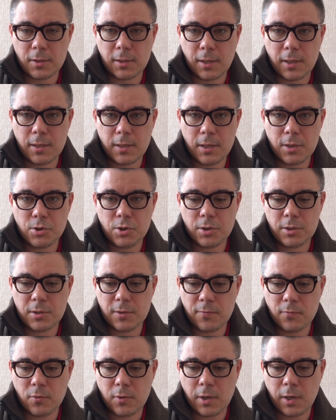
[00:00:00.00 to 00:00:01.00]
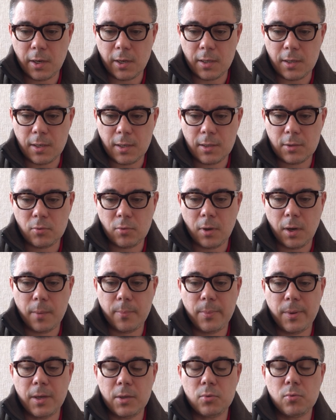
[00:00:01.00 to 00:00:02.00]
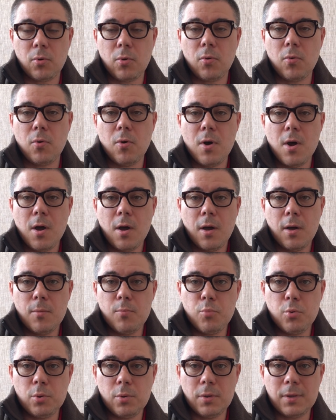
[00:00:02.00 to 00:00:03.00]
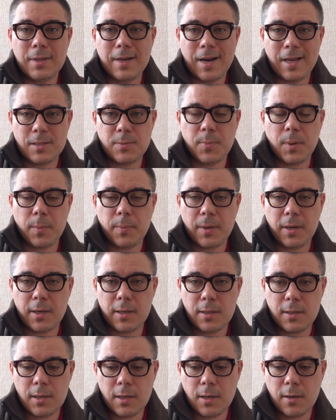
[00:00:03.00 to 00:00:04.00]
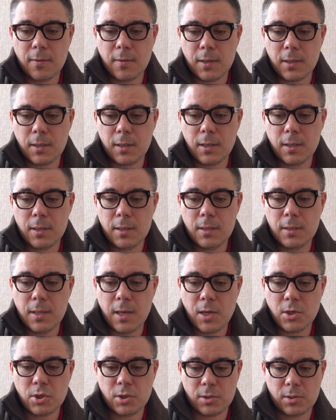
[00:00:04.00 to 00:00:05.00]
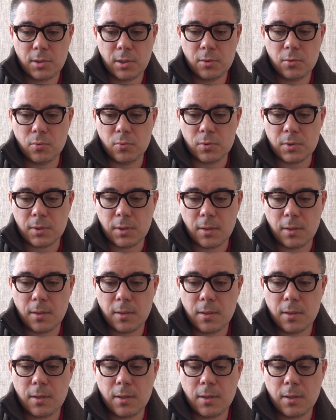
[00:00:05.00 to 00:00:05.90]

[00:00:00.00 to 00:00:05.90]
находящихся в Украине, которые по итогу будут распропагандированы и даже сдадутся.